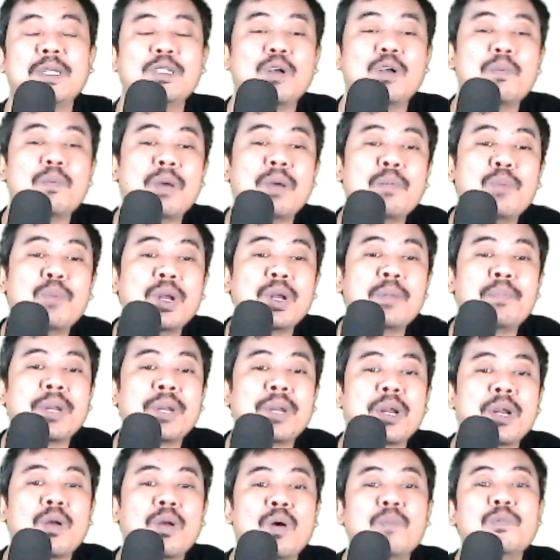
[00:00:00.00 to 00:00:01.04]
kemampuan
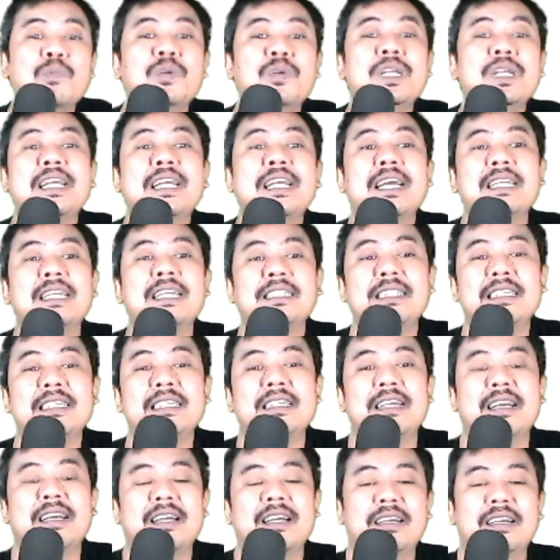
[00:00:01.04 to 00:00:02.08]
berkomunikasi
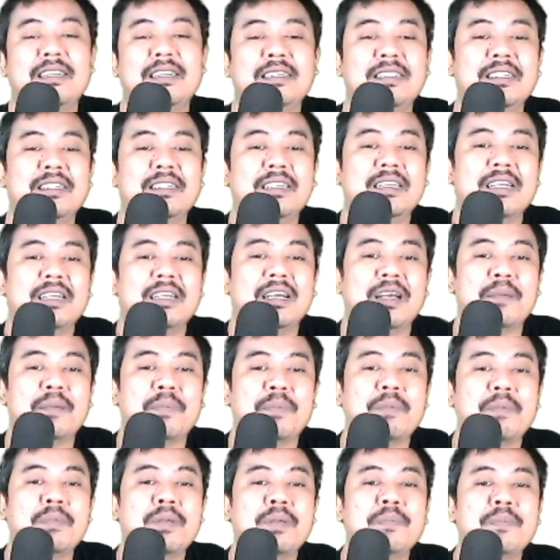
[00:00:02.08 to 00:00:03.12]
ya. Ya,
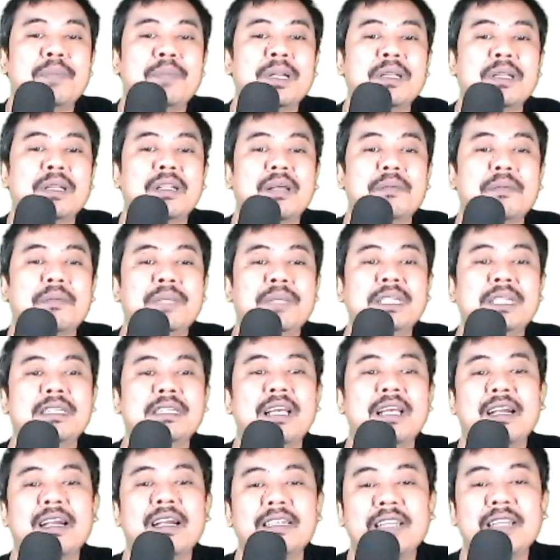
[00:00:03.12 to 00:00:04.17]
pemimpin
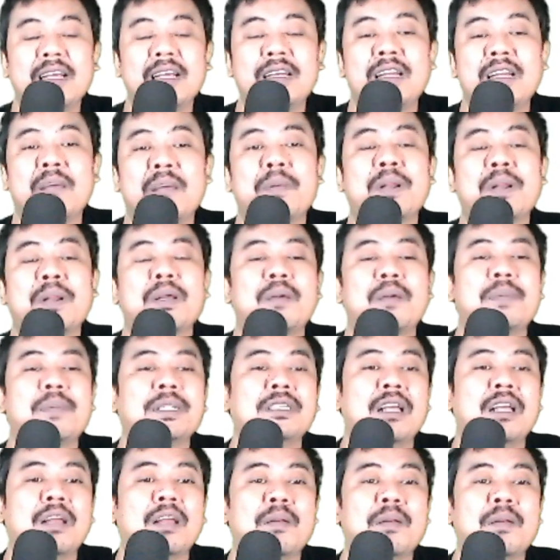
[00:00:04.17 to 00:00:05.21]
misalnya dapat
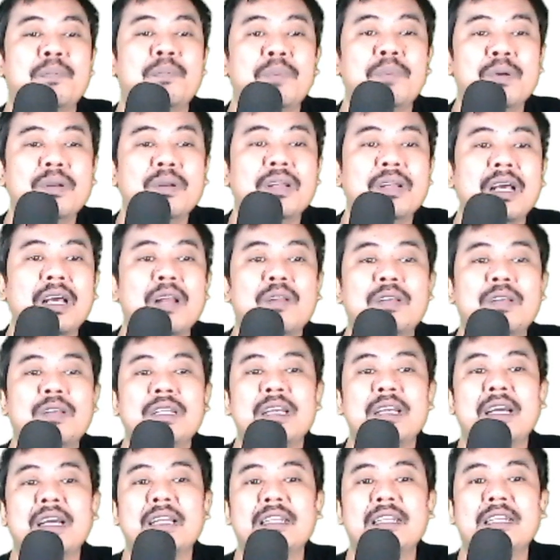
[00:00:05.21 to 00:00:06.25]
kepercayaan pun kalau
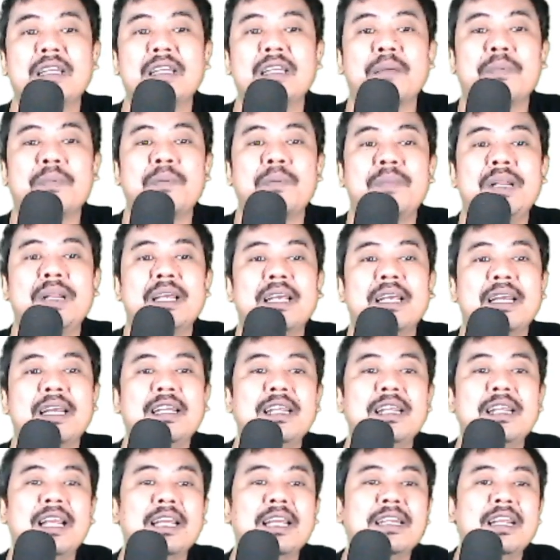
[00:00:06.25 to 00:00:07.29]
dia tidak memiliki
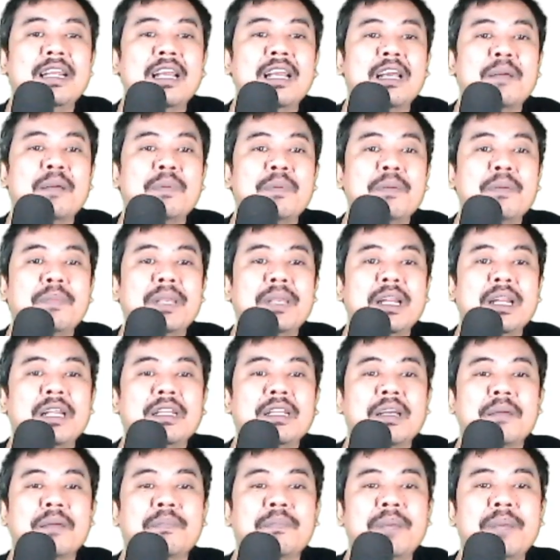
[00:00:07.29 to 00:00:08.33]
nilai-nilai kepemimpinan
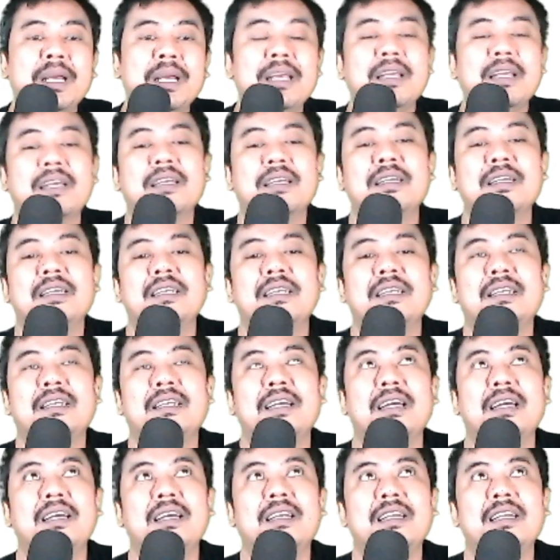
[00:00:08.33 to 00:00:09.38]
yang baik,
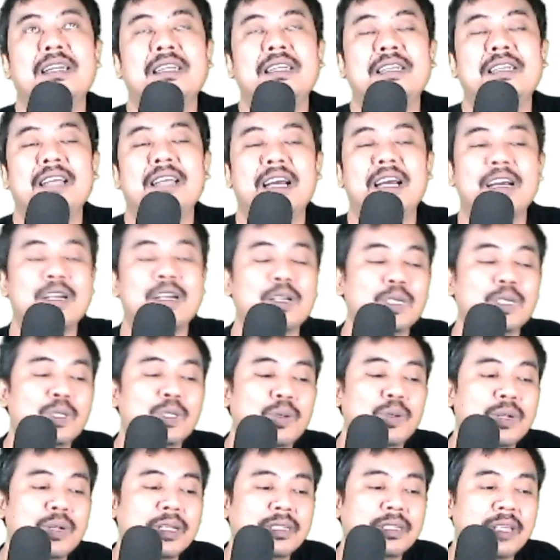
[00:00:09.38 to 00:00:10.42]
ya dia akan
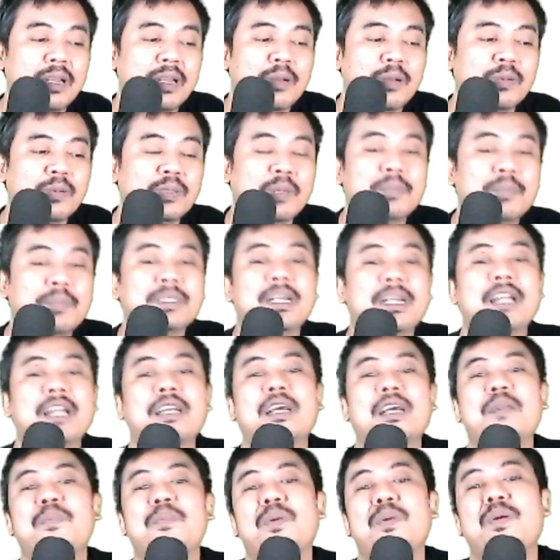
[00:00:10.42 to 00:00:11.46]
kesulitan untuk
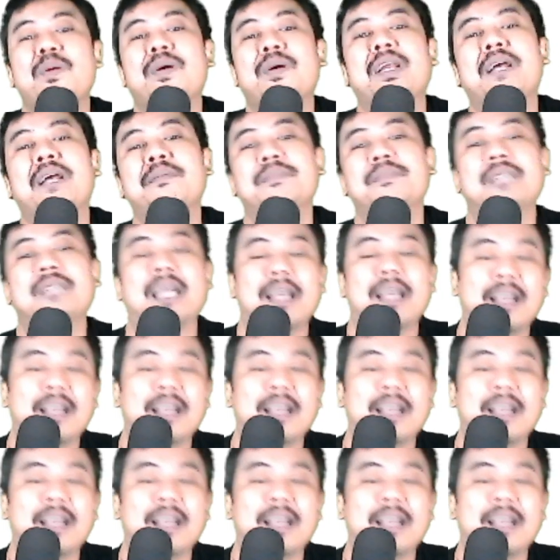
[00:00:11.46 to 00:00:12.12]
menjalankan programnya